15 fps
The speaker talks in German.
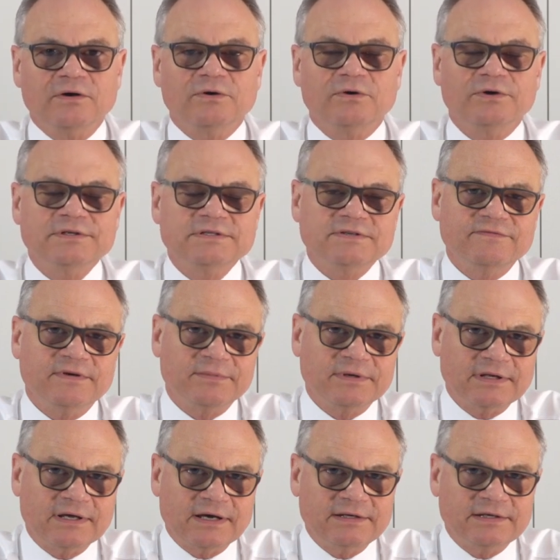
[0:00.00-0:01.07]
Und wenn man
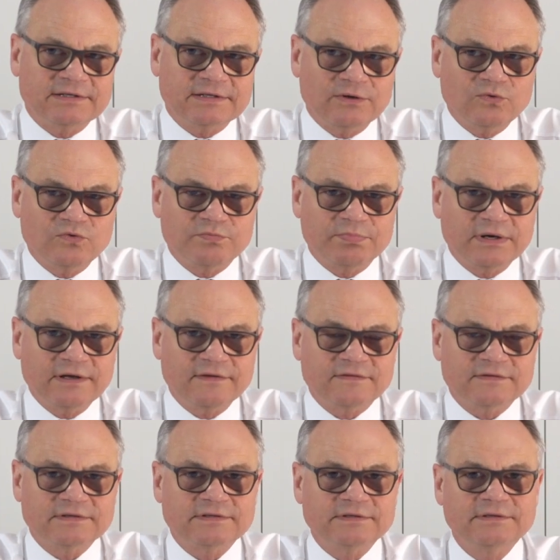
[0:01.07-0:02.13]
da nicht
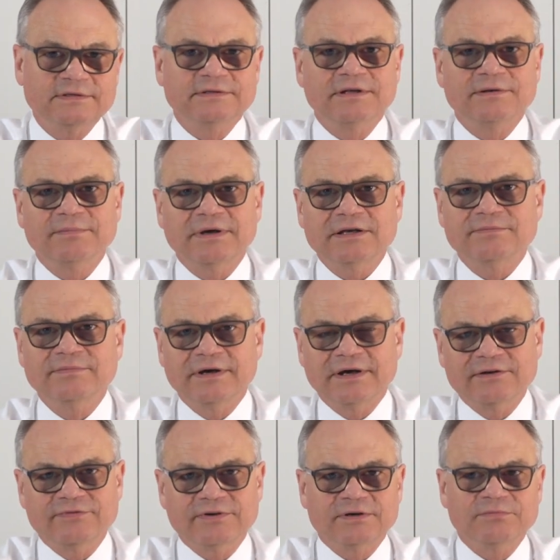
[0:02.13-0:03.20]
aufpasst, dann macht man
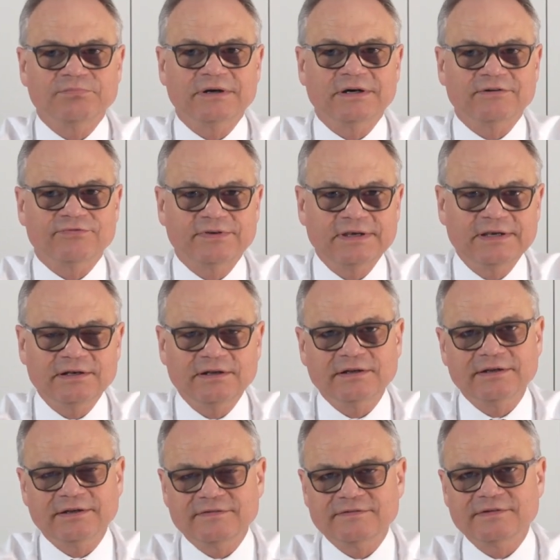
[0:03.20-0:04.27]
einfach ein paar Fehler,
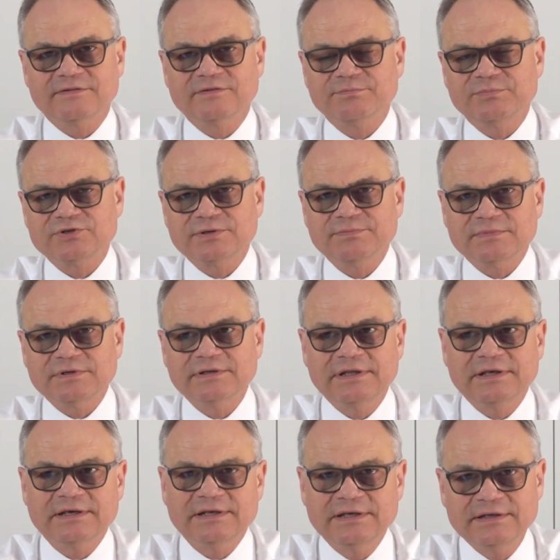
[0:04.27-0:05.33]
lässt sich zu bestimmten
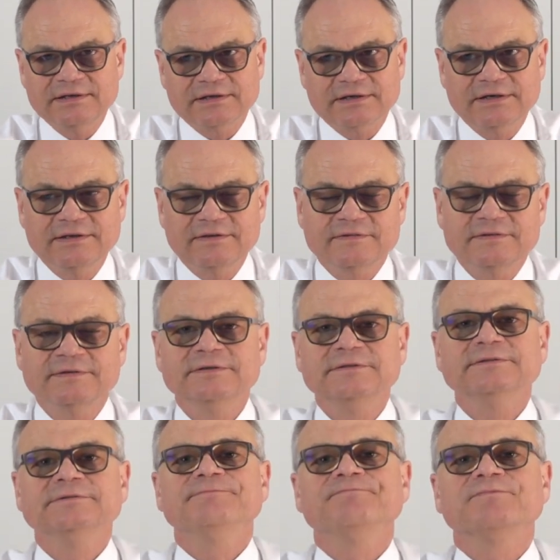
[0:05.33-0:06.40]
Dingen hinreißen,
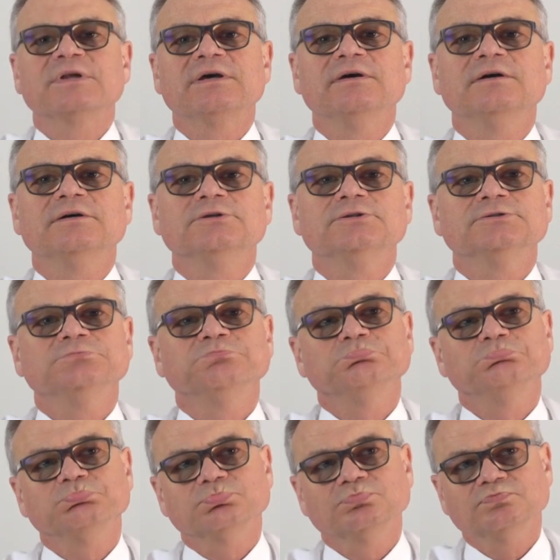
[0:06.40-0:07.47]

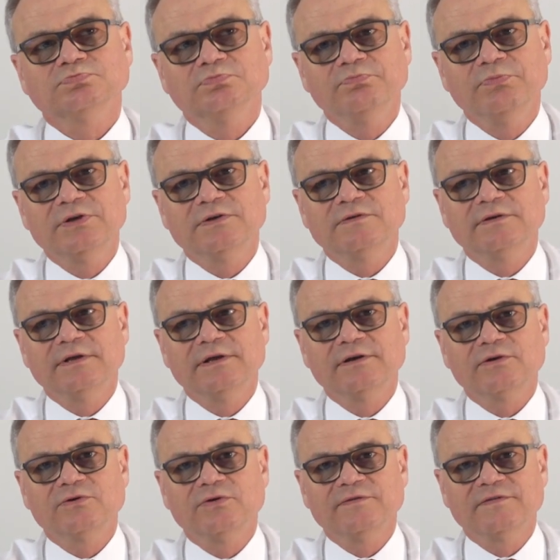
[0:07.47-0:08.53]
ähm, mit
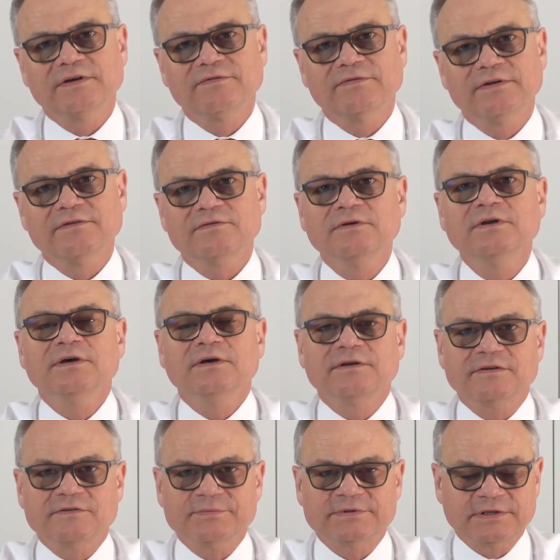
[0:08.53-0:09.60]
den Konsequenzen,
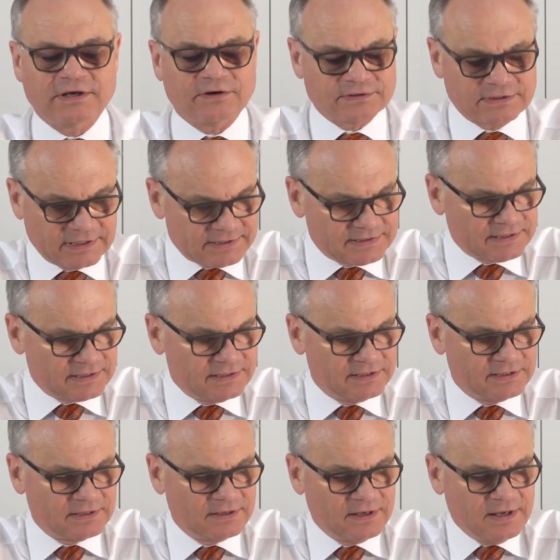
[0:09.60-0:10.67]
dass man dann auch tatsächlich